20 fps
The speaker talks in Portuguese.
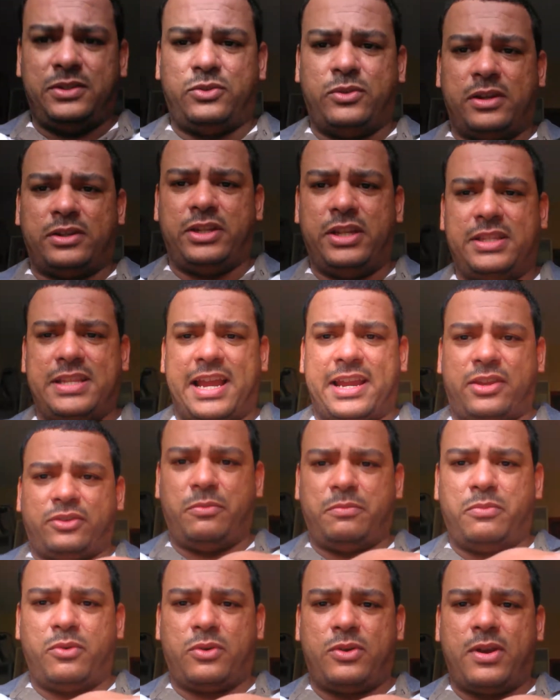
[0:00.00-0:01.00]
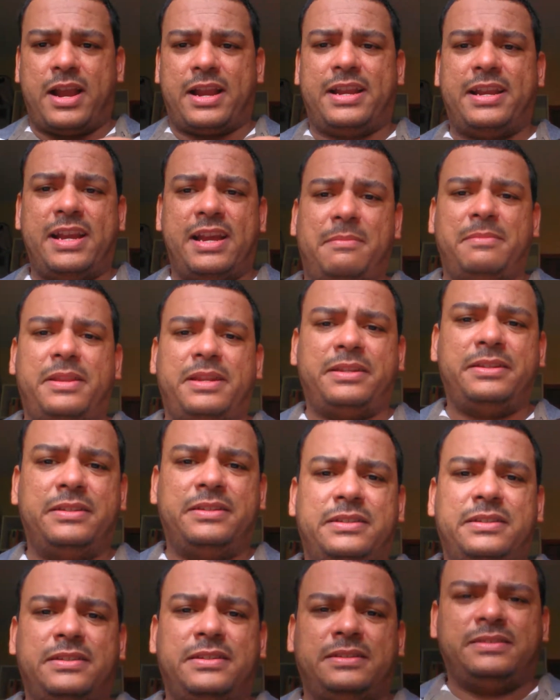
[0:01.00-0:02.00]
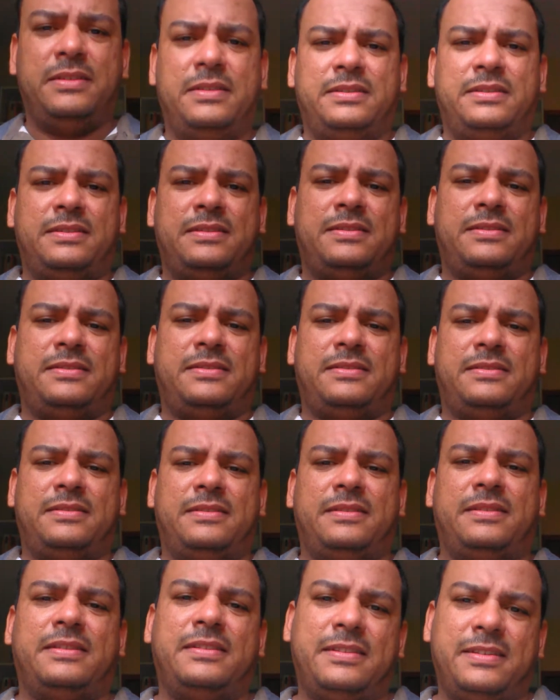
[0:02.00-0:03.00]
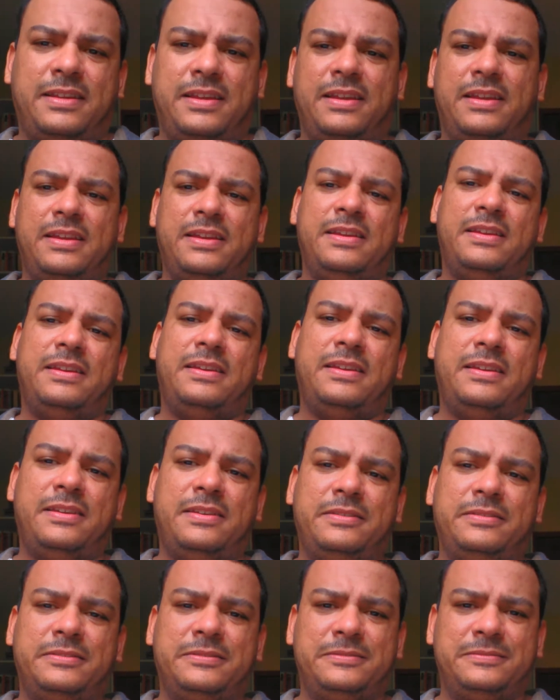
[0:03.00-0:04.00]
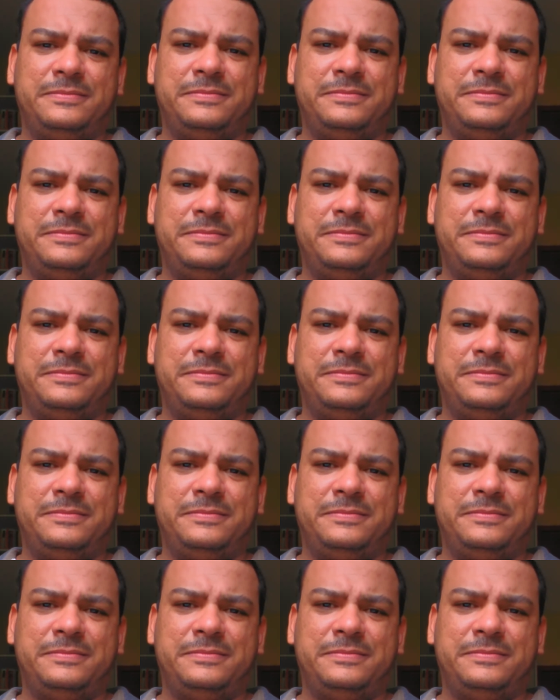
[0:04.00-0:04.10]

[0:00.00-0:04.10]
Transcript: Deixa eu ajeitar aqui um pouquinho a câmera. E